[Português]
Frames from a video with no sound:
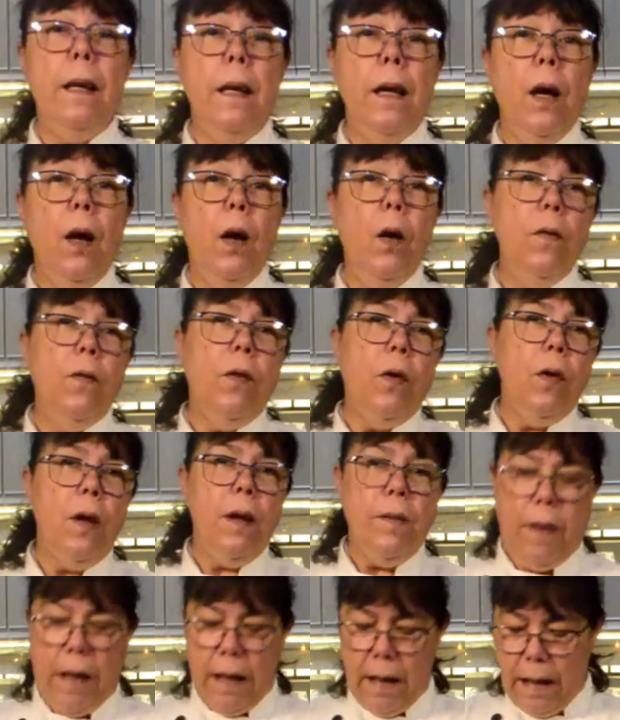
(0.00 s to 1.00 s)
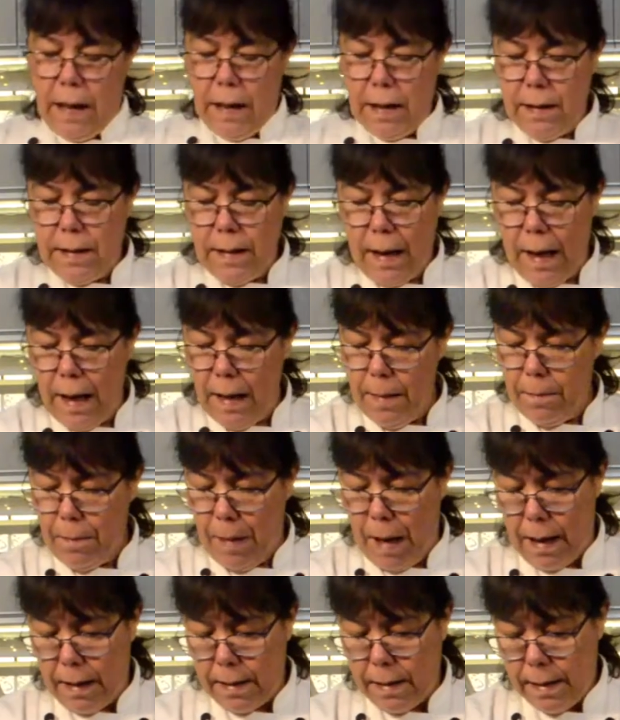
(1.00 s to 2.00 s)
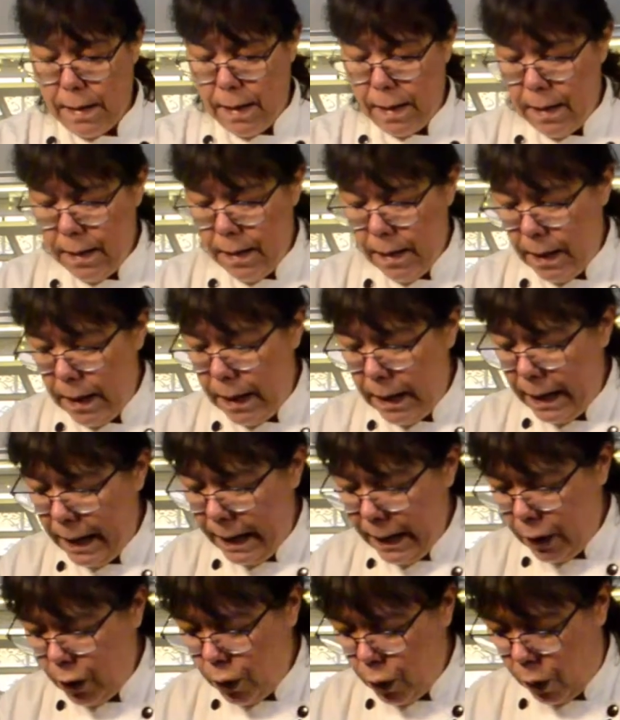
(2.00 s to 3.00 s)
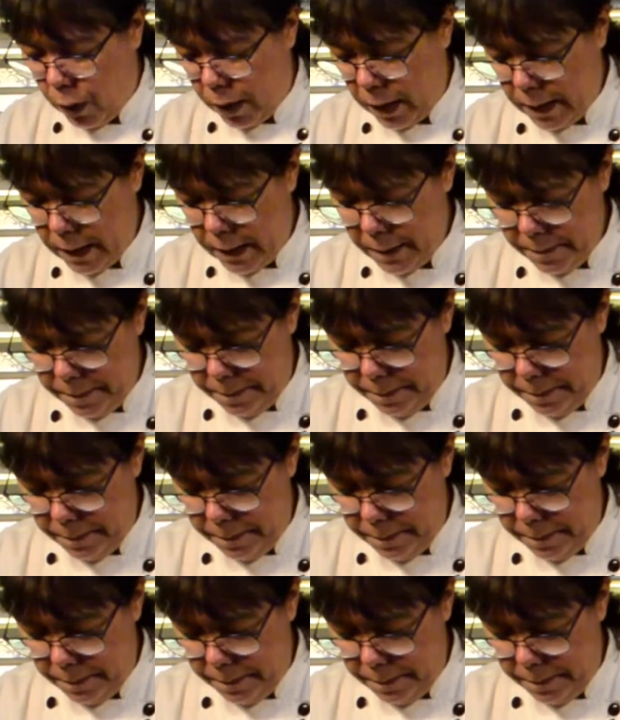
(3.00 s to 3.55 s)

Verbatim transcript: E eu vou levar essa massa lindona